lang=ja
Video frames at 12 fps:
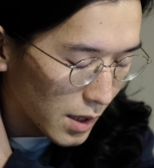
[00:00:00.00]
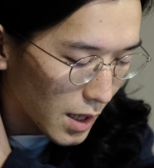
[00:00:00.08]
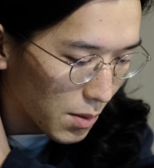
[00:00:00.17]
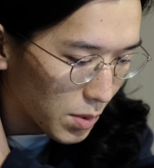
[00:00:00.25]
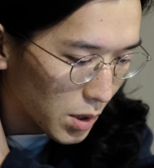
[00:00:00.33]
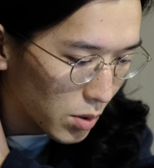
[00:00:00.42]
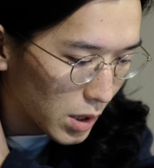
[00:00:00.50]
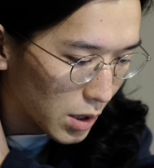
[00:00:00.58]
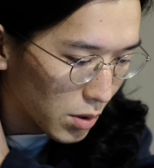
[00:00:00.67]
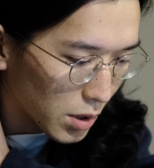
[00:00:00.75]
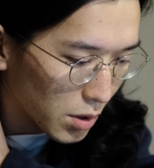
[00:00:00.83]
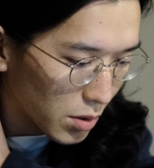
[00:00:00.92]
で、緑
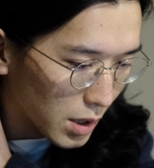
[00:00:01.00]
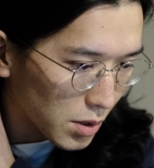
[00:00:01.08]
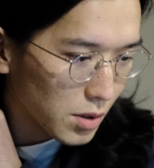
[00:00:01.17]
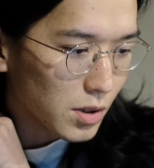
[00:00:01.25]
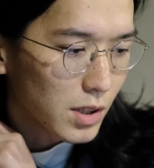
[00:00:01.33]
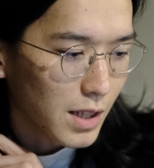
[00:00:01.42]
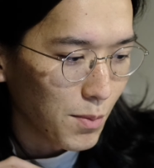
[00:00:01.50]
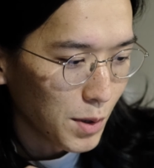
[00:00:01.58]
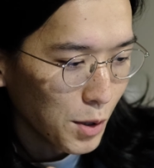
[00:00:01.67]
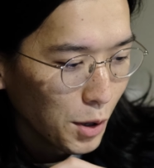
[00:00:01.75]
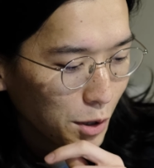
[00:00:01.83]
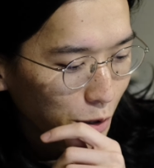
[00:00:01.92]
色拾って、靴下
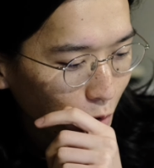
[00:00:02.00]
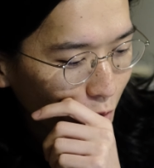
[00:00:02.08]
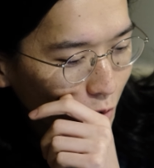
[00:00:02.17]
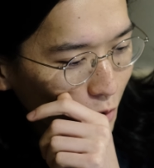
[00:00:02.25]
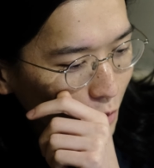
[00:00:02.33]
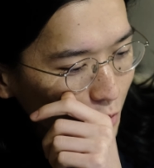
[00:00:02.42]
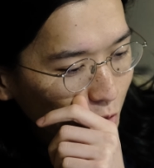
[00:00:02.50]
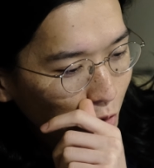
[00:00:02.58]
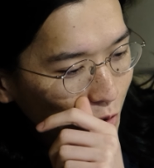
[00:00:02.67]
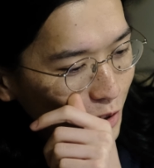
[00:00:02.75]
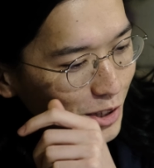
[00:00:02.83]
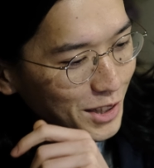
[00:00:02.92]
緑色の
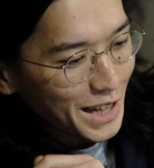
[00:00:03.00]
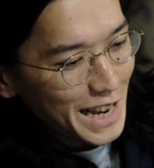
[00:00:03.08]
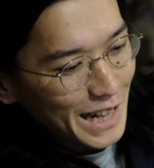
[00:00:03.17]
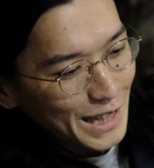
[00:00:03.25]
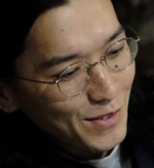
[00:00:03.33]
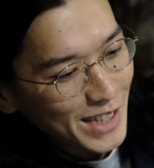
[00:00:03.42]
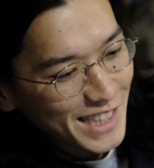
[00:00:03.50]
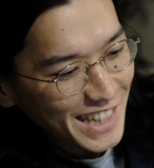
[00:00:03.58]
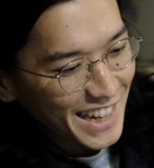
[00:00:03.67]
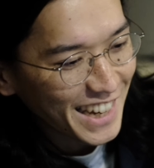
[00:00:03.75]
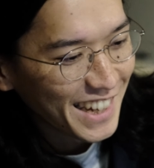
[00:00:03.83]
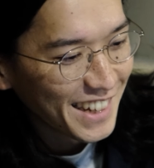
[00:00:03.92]
ソックス選んでます
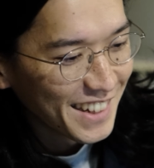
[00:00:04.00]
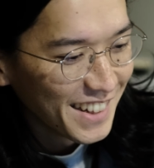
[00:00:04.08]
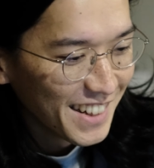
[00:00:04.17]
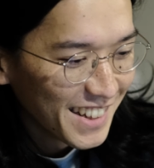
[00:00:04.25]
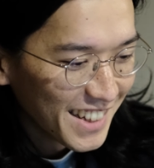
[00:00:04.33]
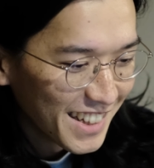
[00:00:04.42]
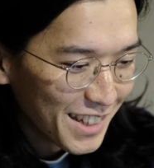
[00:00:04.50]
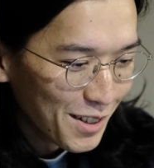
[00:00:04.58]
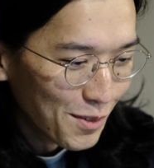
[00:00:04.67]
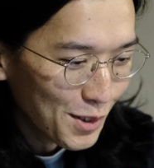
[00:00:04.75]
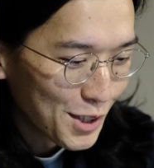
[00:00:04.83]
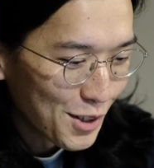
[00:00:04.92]
ね。
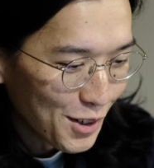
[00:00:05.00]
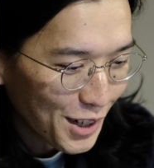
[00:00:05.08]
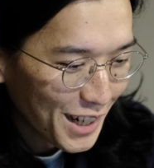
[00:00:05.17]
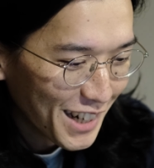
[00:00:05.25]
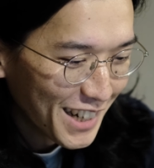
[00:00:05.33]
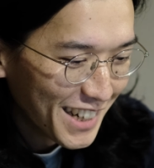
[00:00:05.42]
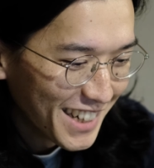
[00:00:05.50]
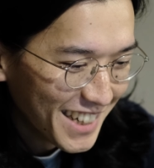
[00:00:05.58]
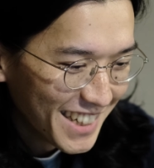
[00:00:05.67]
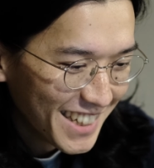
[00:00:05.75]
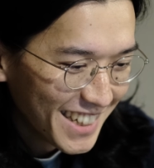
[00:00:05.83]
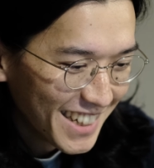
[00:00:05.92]
面白い。
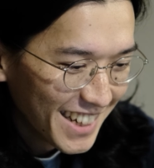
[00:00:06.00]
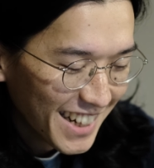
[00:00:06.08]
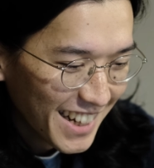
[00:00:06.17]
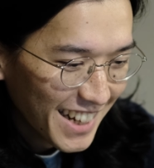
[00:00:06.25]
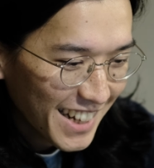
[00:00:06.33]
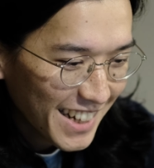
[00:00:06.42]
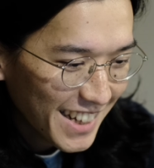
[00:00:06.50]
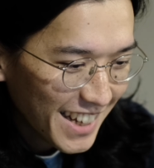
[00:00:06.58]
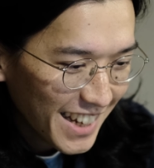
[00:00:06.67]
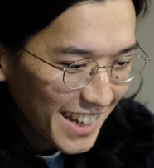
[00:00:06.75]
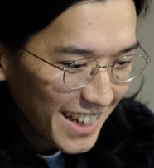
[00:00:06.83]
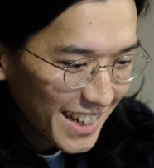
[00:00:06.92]

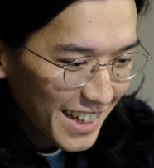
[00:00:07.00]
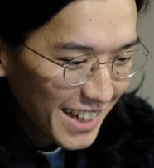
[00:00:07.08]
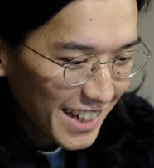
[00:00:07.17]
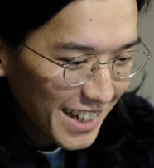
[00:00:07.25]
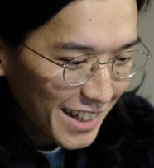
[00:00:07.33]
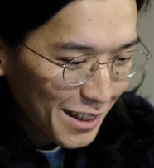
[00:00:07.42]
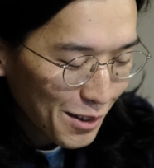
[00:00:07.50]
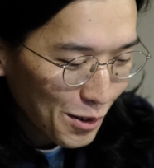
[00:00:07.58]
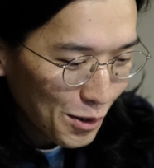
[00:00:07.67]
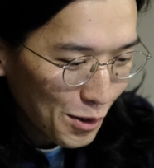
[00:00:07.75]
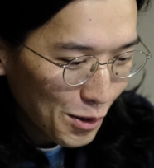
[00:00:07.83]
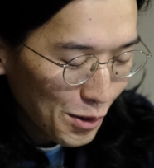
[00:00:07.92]
で、
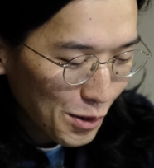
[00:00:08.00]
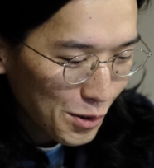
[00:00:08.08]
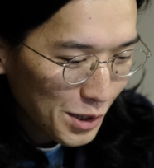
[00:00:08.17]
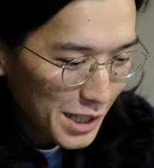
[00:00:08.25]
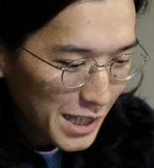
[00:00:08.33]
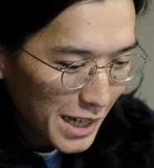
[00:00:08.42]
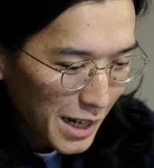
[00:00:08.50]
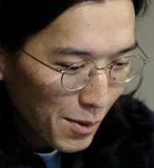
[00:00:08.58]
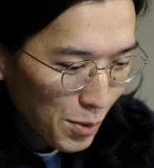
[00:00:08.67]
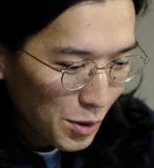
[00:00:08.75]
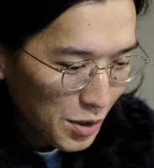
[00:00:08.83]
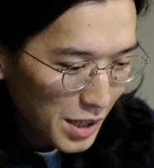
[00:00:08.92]
こちらが
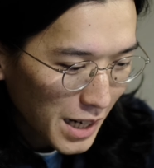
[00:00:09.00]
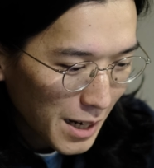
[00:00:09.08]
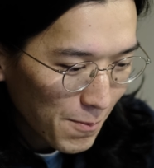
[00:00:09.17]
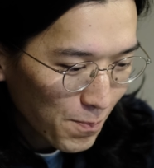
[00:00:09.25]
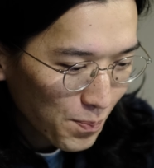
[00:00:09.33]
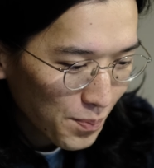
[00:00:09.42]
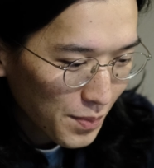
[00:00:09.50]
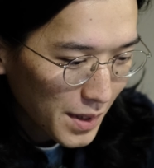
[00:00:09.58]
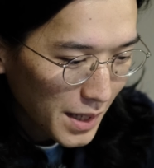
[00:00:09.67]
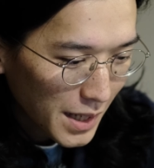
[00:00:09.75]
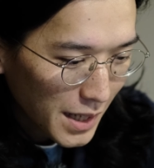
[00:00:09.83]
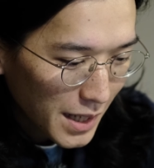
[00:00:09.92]
僕が、
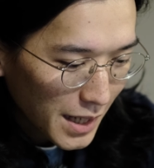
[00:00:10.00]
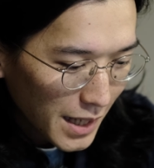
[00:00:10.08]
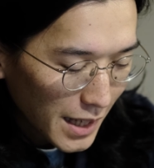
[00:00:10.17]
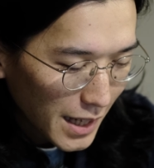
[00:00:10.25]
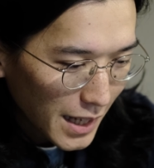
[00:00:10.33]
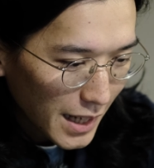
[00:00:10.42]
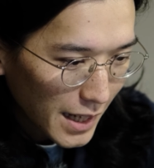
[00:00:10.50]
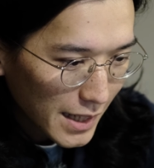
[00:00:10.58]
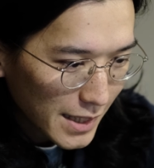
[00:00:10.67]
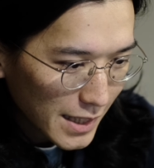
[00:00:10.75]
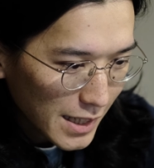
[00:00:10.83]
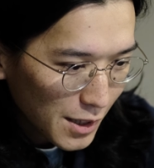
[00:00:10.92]

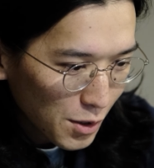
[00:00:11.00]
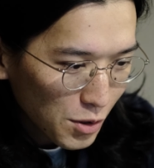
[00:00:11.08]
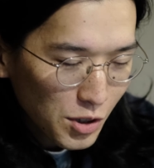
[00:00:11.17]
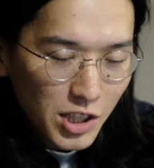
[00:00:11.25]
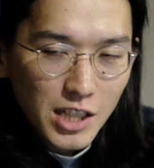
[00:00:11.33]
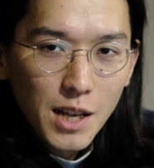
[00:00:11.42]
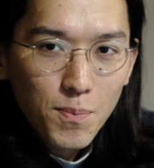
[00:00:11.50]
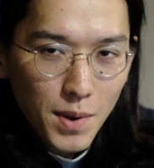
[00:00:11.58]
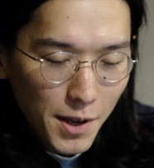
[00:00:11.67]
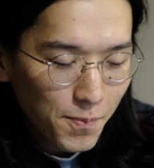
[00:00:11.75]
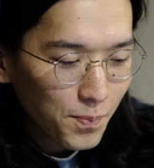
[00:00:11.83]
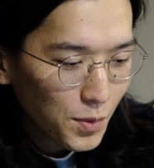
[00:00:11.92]
新卒1年
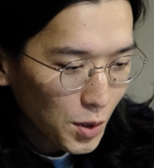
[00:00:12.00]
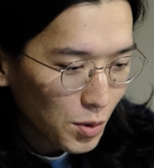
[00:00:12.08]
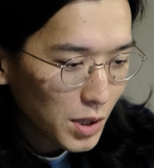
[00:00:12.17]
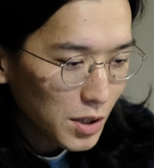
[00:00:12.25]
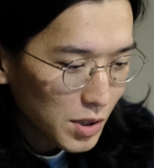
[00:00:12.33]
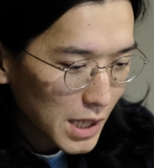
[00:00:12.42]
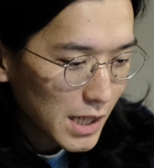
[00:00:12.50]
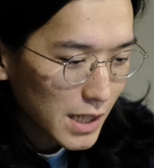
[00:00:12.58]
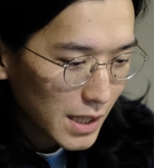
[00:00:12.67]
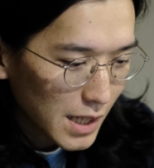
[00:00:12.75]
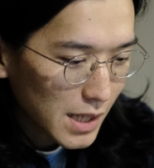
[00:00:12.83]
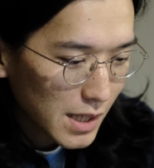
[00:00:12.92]
目の時の写
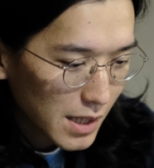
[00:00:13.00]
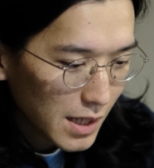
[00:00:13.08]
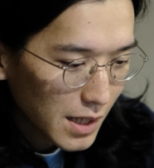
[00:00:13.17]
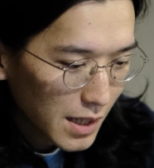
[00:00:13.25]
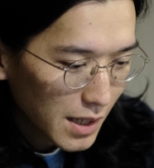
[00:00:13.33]
真です。